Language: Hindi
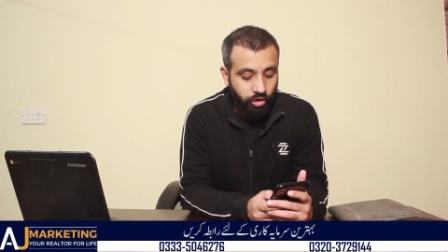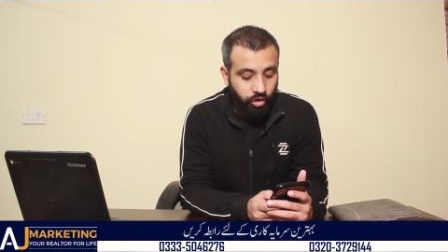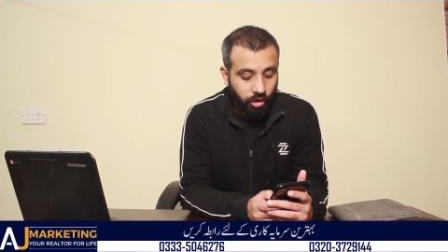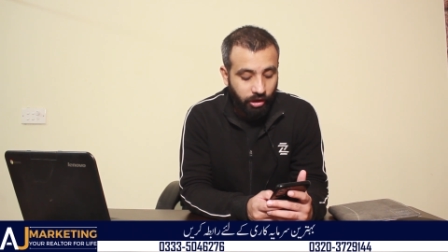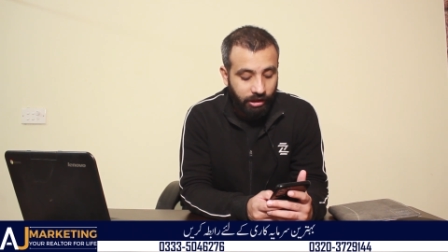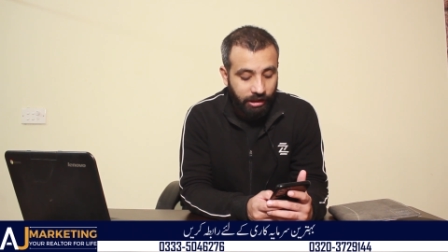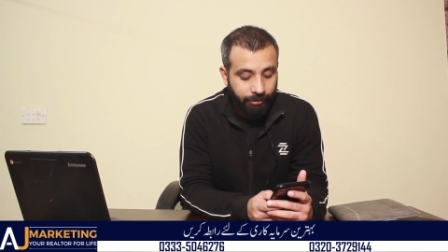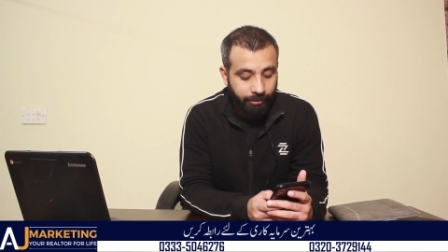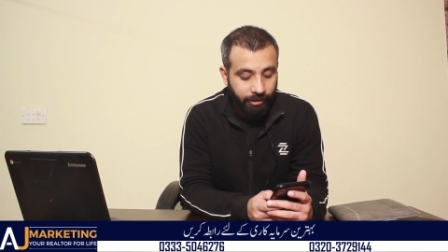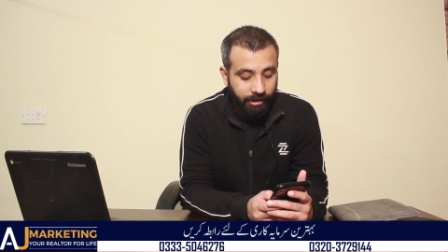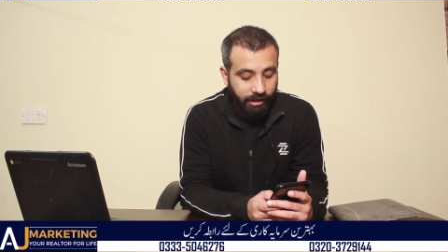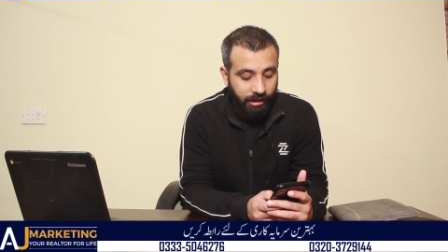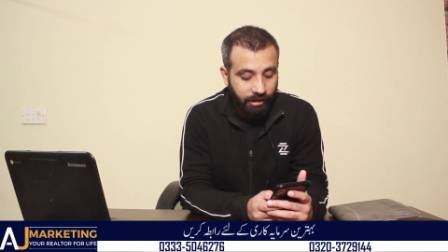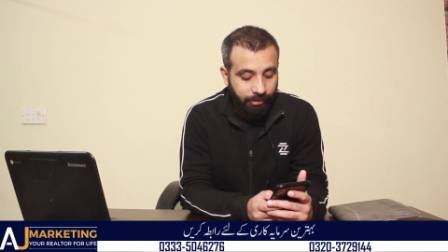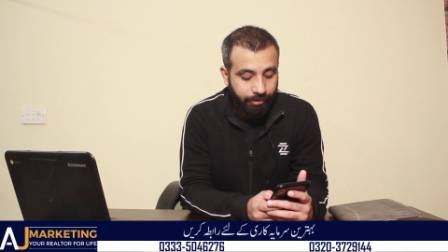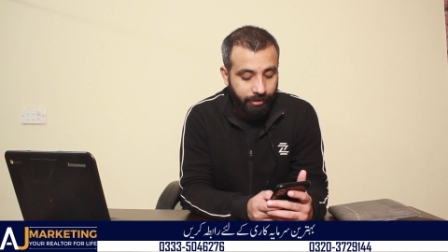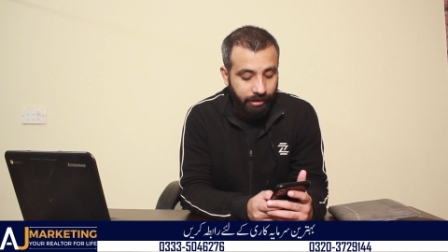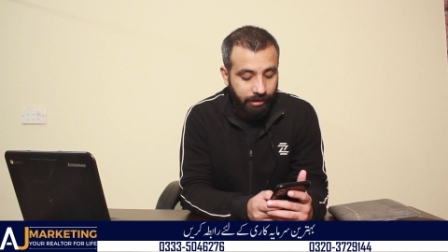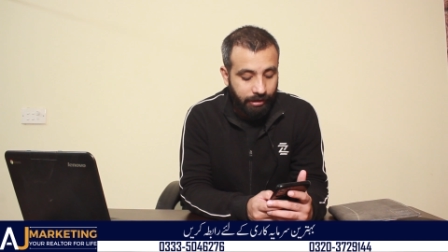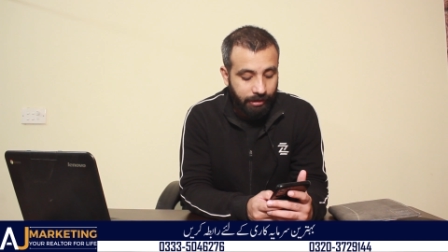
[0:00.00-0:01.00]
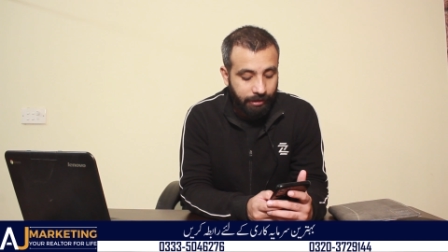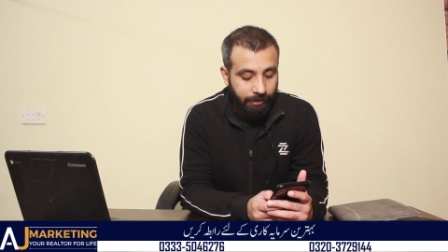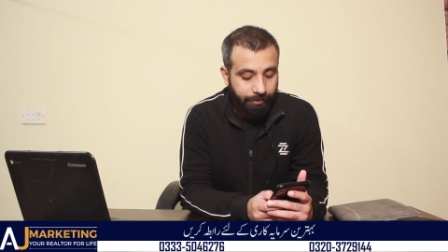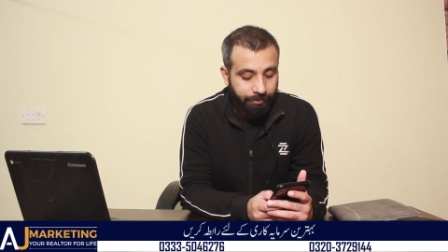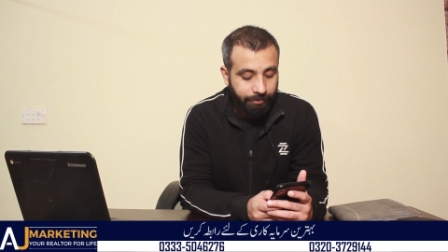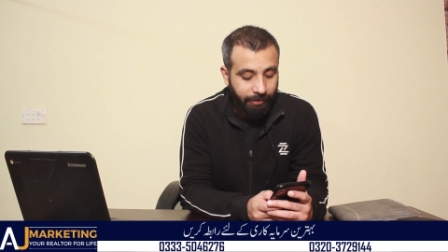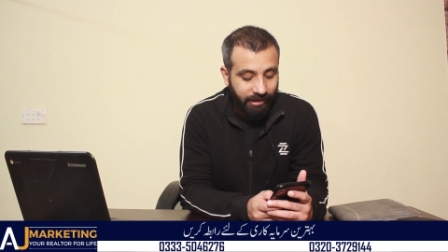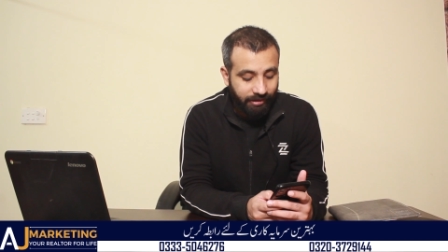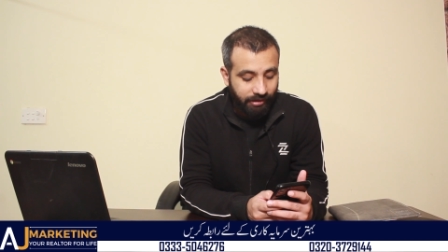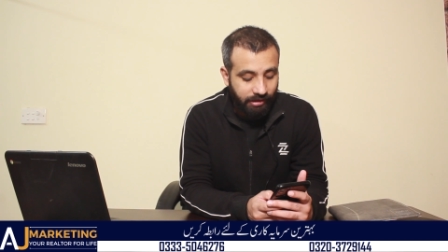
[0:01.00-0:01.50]
चौदह मरला पे
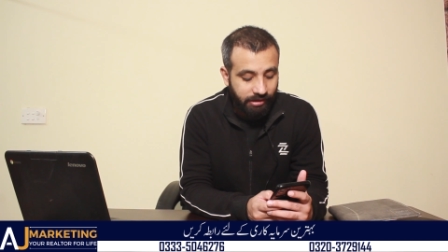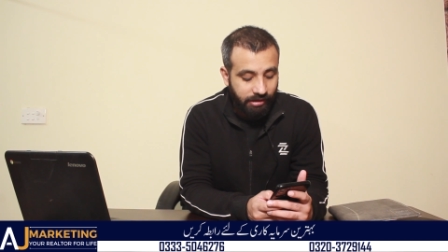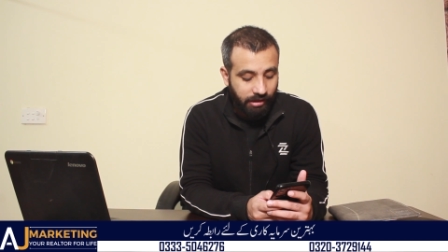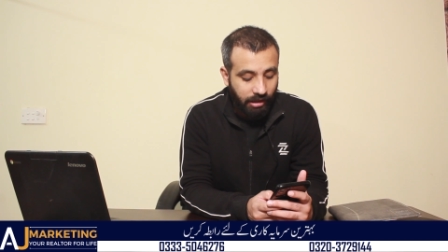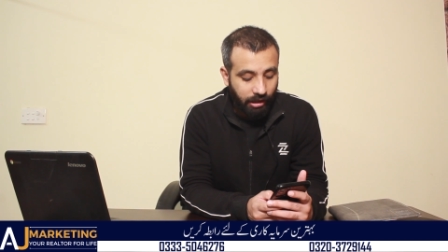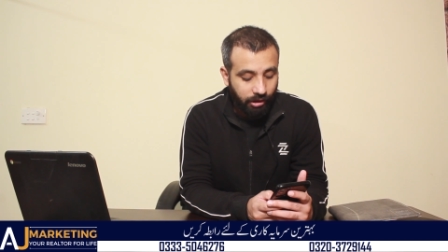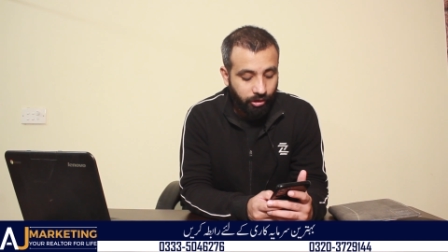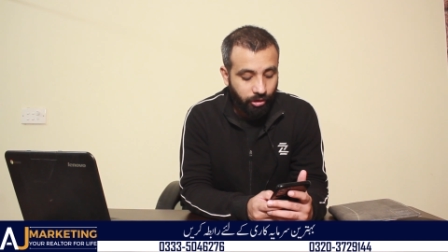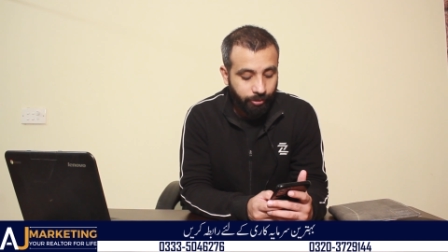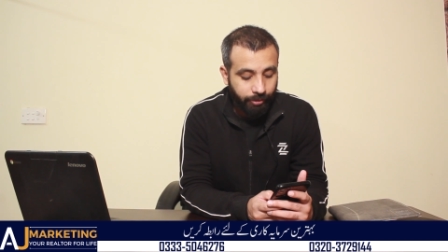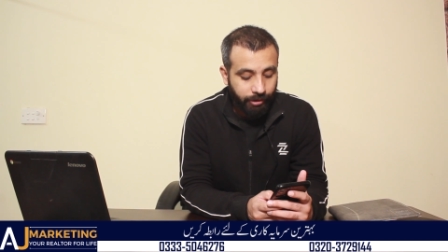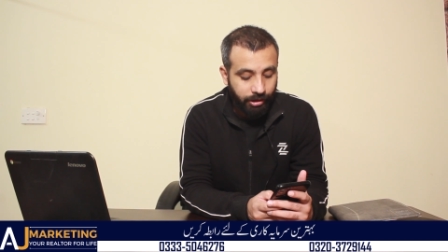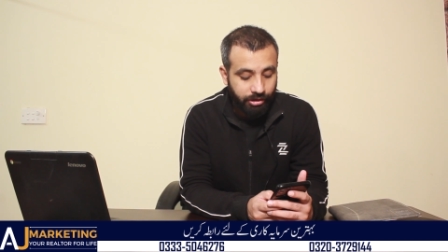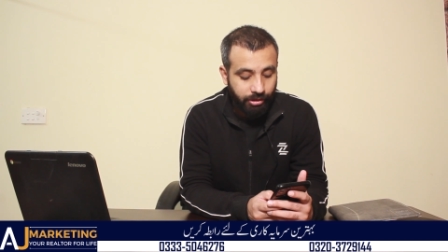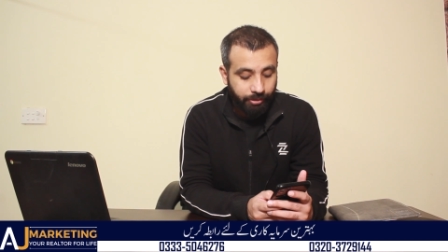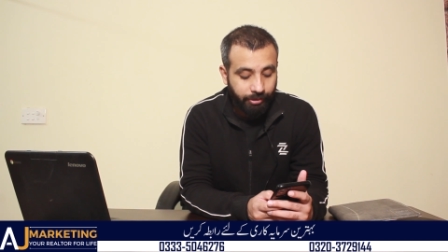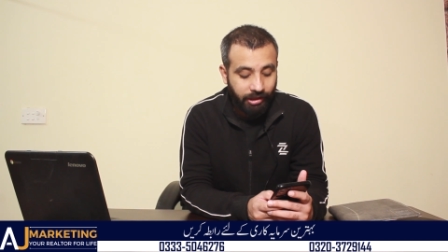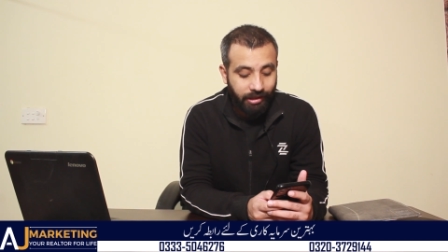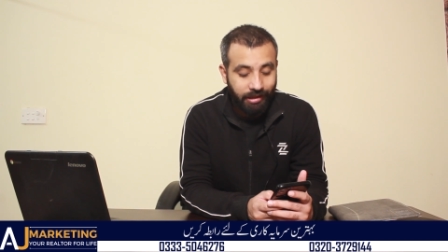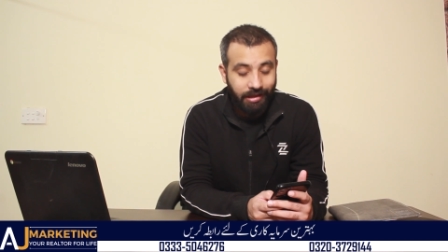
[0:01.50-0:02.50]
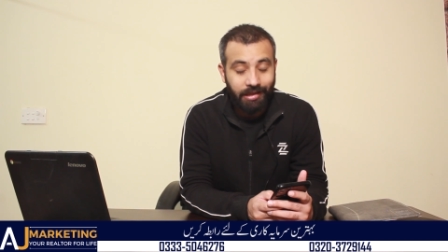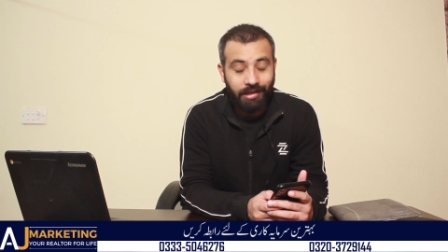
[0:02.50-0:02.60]
पैंतीस लाख रुपये जबकि